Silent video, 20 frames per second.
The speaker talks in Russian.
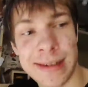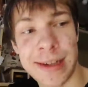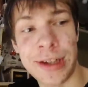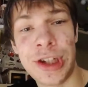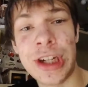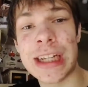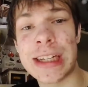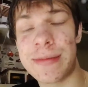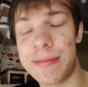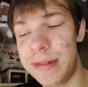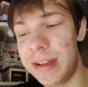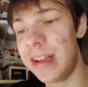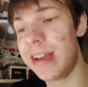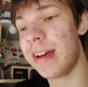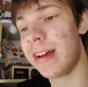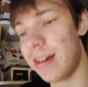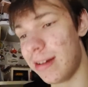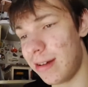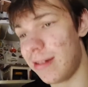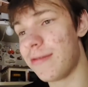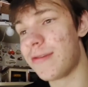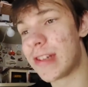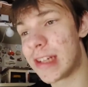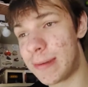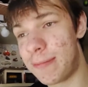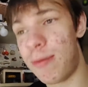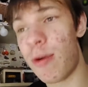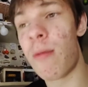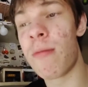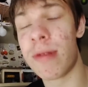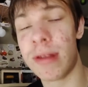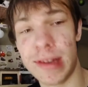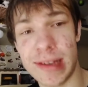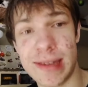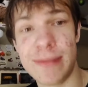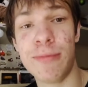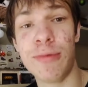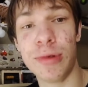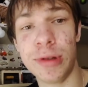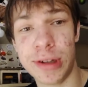Сейчас мне вспомнилась
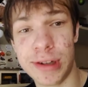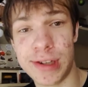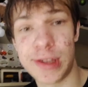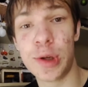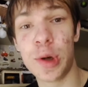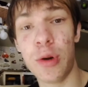мудрость